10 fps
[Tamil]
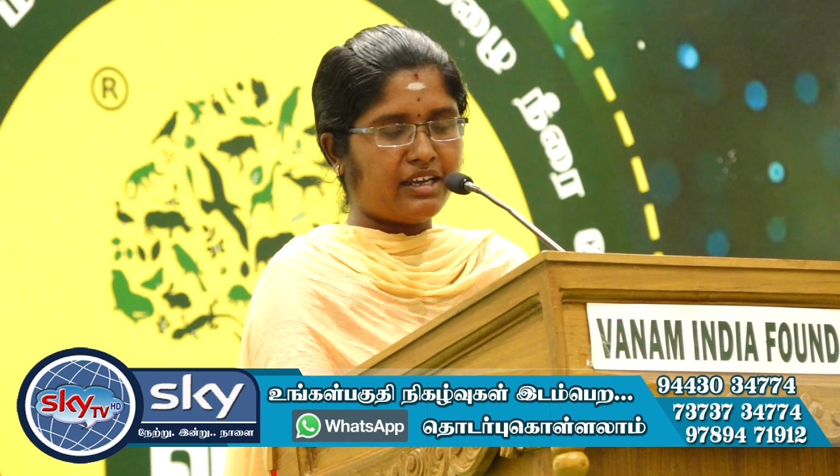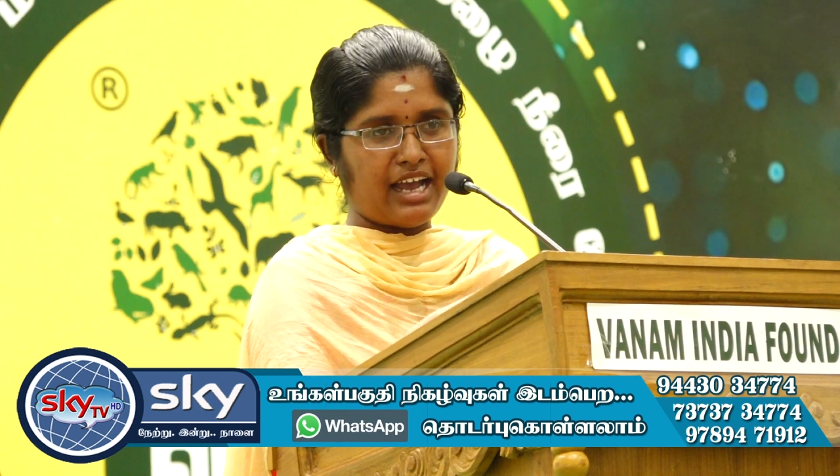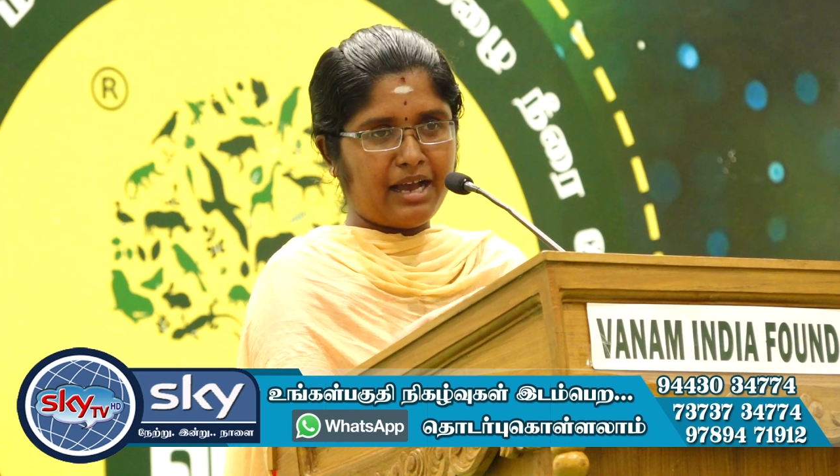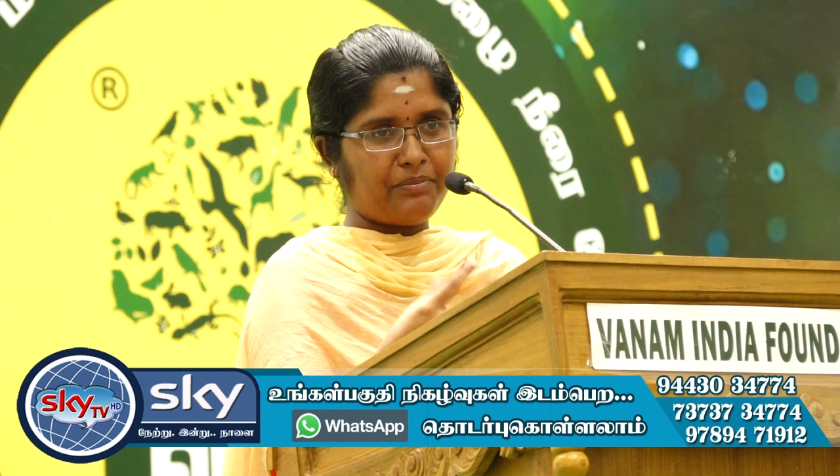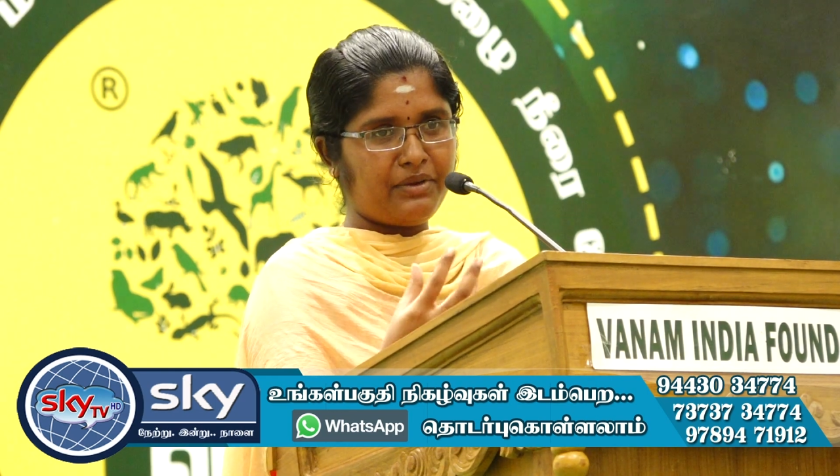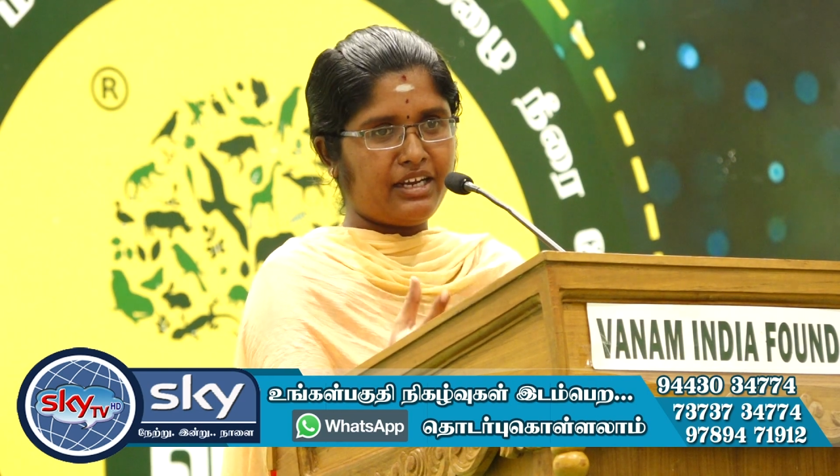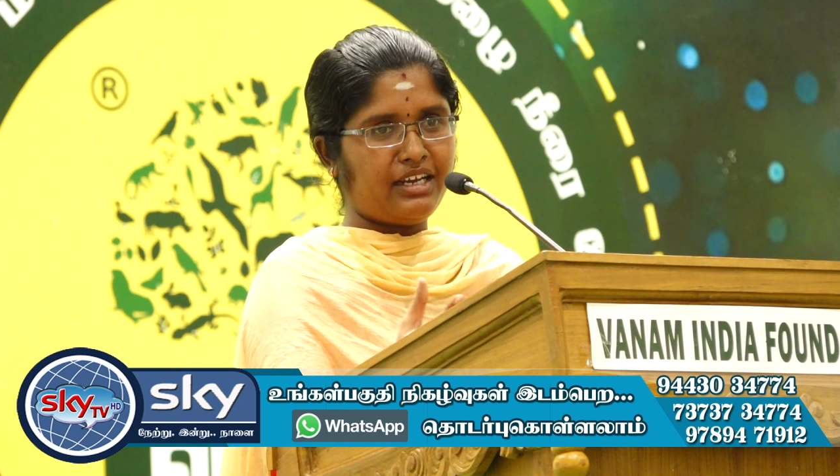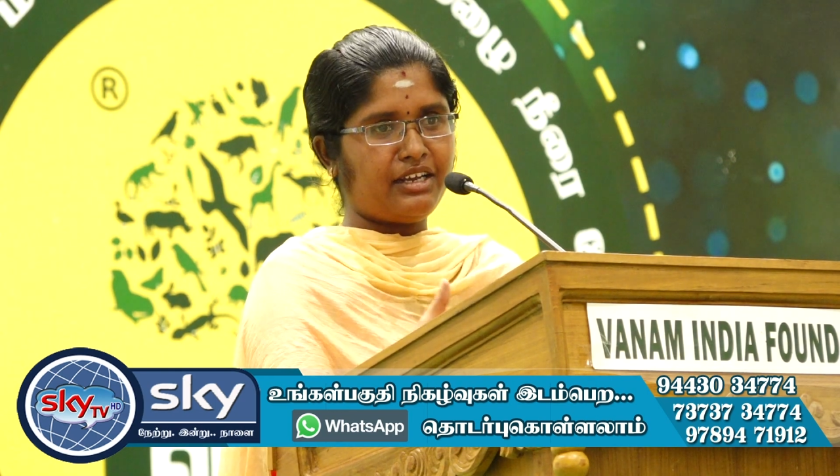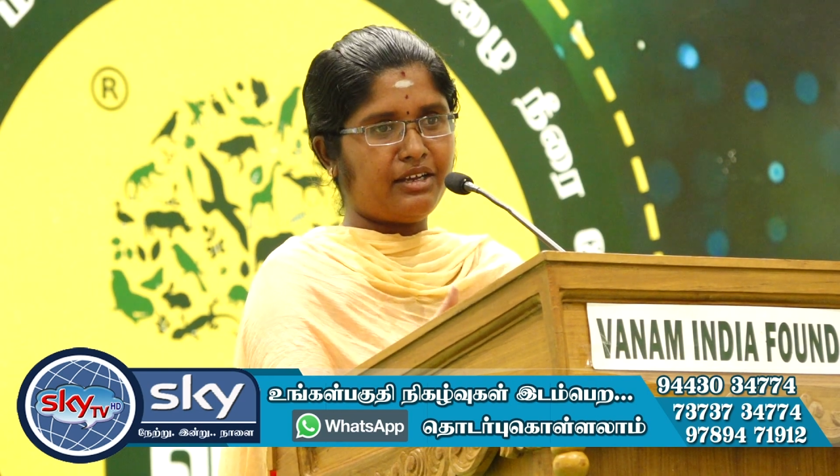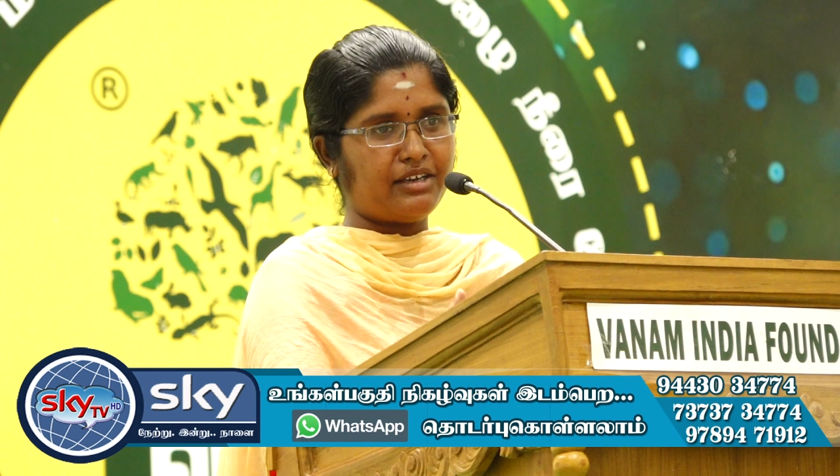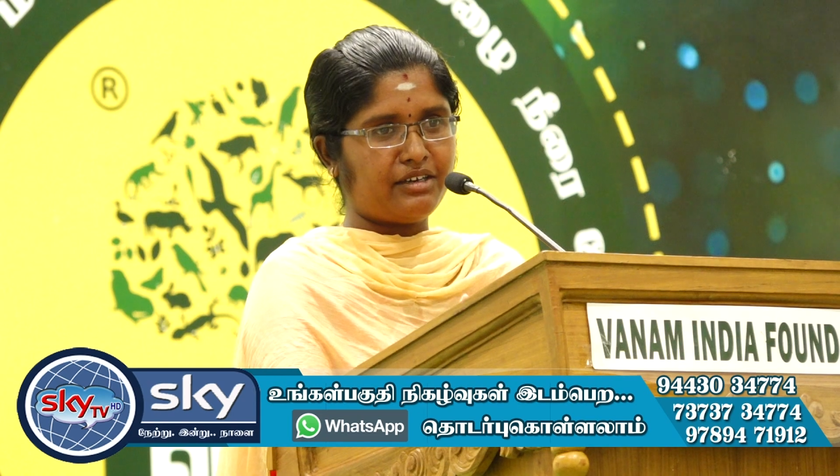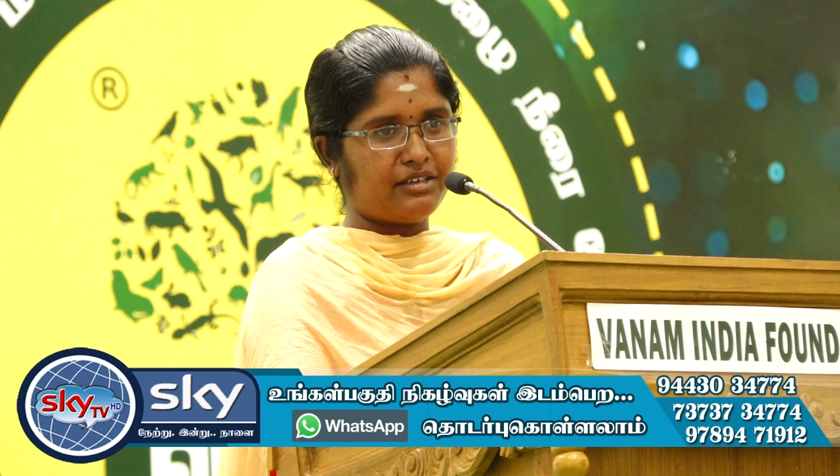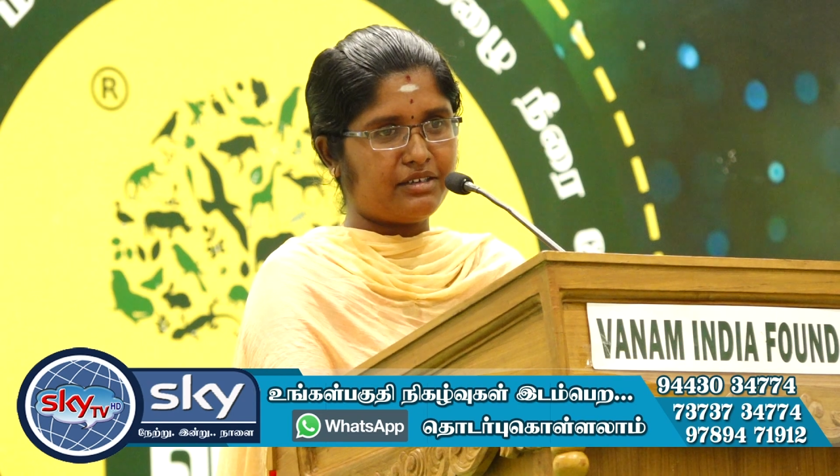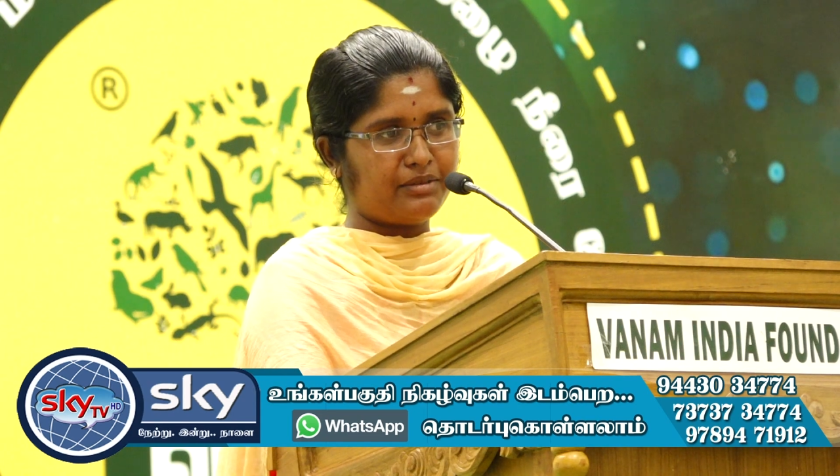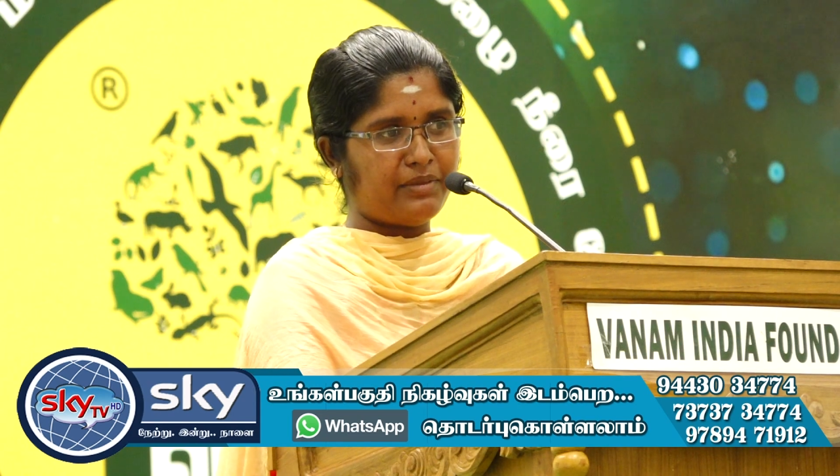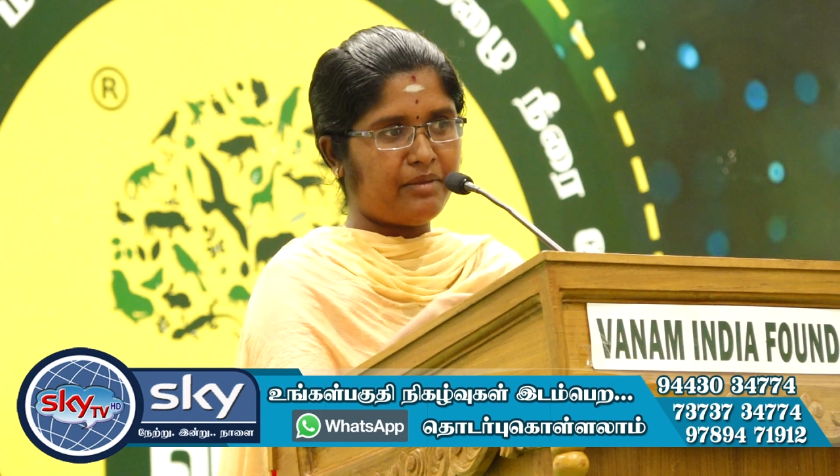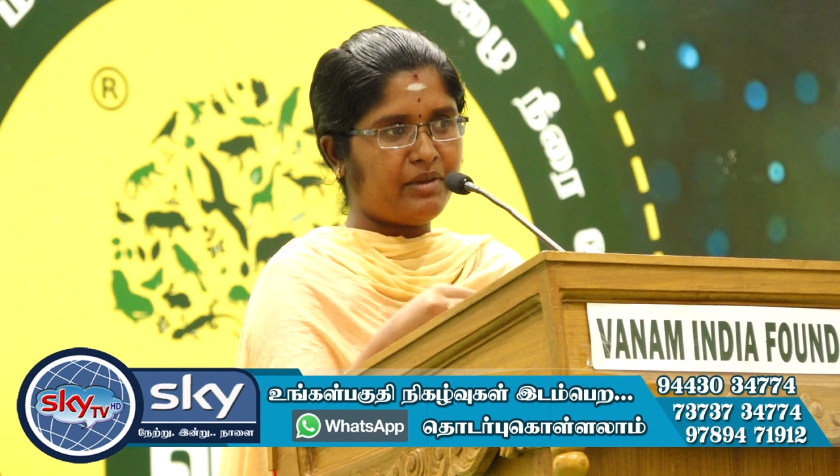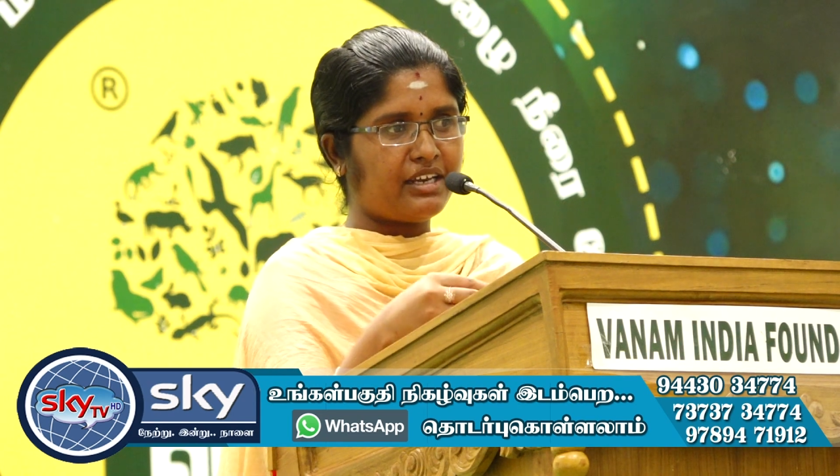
ஹாப்பி பேபி